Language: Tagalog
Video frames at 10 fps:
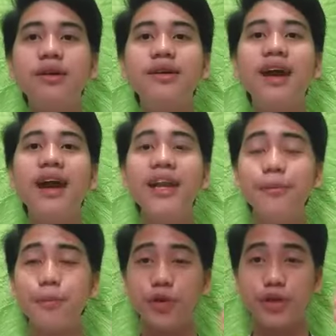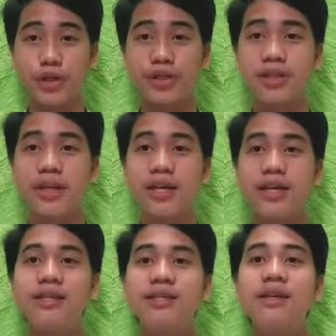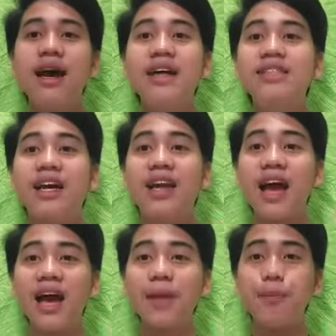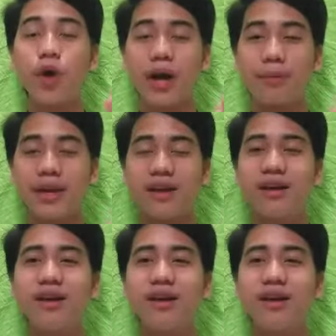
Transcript: galing po doon is naglakad po kami